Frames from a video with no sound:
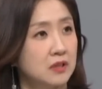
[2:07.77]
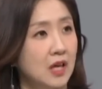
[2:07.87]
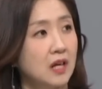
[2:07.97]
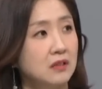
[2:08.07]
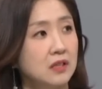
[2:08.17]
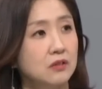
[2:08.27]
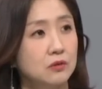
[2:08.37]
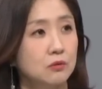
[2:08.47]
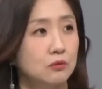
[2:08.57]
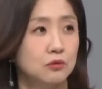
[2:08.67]

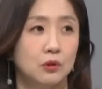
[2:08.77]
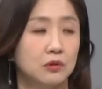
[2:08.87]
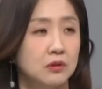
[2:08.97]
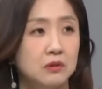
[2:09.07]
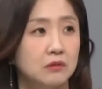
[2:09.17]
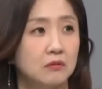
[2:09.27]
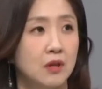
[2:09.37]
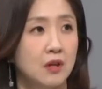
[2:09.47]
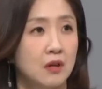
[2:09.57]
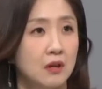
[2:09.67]
상식적으로 저는
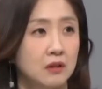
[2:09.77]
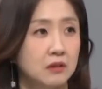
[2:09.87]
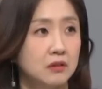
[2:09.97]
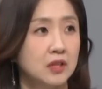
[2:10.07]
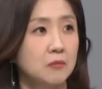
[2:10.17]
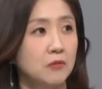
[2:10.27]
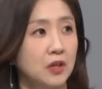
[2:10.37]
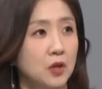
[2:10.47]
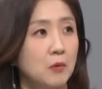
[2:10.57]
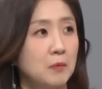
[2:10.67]
그
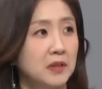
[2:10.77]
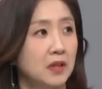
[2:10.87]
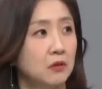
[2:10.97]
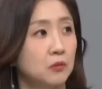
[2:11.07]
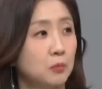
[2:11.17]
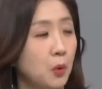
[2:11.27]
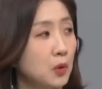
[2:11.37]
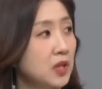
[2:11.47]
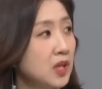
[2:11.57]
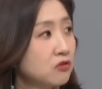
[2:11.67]
팀과 협업했다는 건
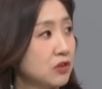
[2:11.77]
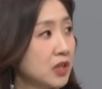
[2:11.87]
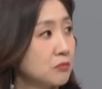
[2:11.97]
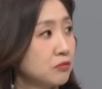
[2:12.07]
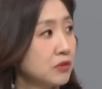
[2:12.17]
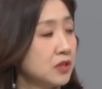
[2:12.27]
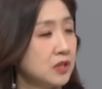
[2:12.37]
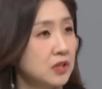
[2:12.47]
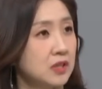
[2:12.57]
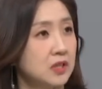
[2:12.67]
본인의 주장일
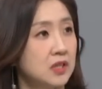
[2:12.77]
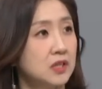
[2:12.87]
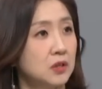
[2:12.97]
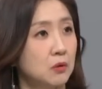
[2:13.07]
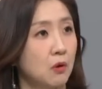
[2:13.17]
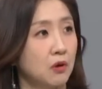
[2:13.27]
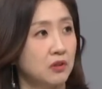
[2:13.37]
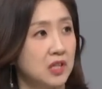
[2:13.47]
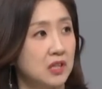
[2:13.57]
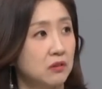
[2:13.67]
뿐이지 실제로
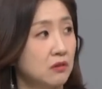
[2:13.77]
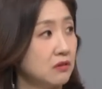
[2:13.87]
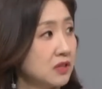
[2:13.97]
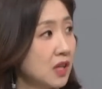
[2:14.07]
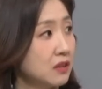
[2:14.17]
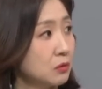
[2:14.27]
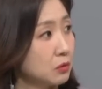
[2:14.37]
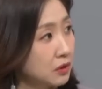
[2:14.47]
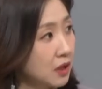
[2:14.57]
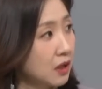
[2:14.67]
거기서 일했던 의사들도
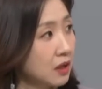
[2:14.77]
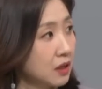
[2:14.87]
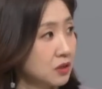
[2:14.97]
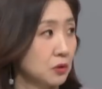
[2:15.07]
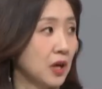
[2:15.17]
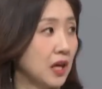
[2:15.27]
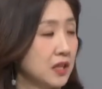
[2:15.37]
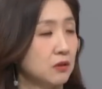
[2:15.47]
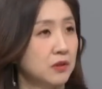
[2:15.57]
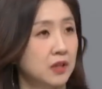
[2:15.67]
그렇게 생각할까? 저는
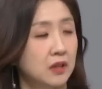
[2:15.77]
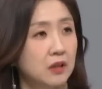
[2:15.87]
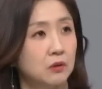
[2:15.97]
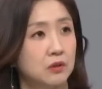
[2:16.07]
아니라고 생각하거든요.